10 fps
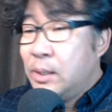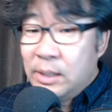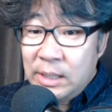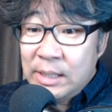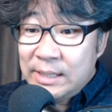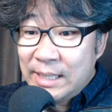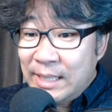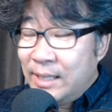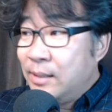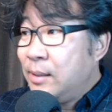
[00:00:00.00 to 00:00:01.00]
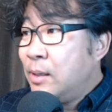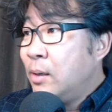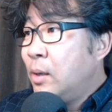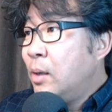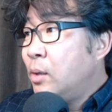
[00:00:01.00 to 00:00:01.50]
디귿자니. 그러니까
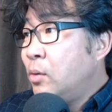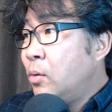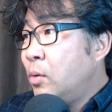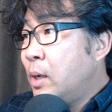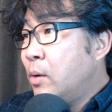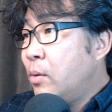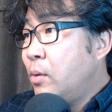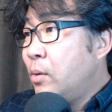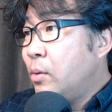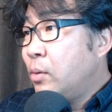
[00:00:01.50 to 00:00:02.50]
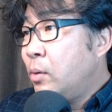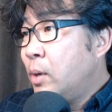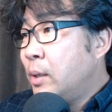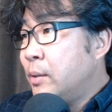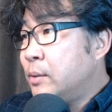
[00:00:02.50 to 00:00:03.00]
여기로 가고 여기로
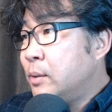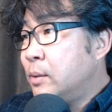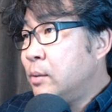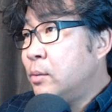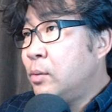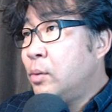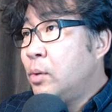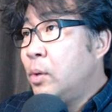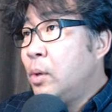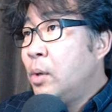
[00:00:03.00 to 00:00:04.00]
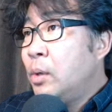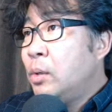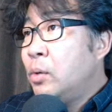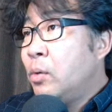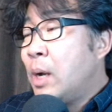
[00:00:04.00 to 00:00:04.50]
가는 거죠. 그리고
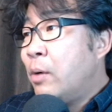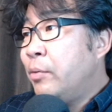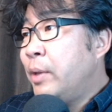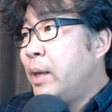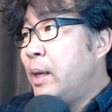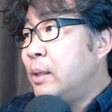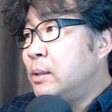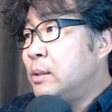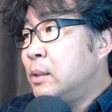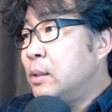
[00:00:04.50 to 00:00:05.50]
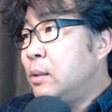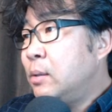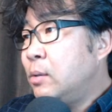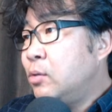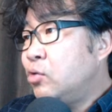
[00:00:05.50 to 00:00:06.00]
요 가운데 이제
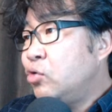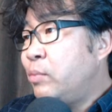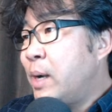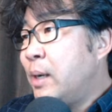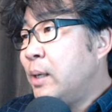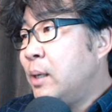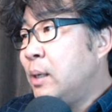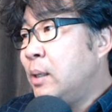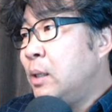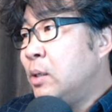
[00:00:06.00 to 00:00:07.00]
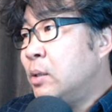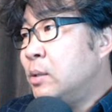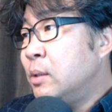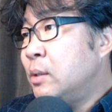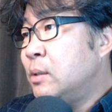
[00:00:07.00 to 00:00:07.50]
주방이 있는 거죠.
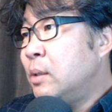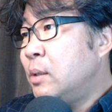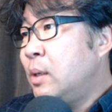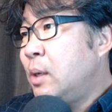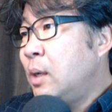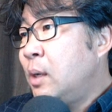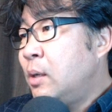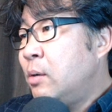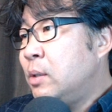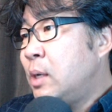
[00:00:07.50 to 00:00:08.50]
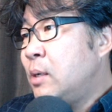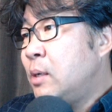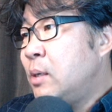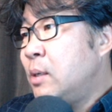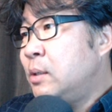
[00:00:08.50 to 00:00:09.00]
그래서
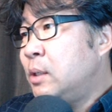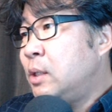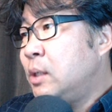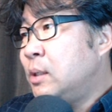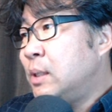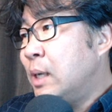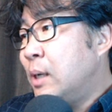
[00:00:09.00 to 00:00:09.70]
형태는 이제 디귿자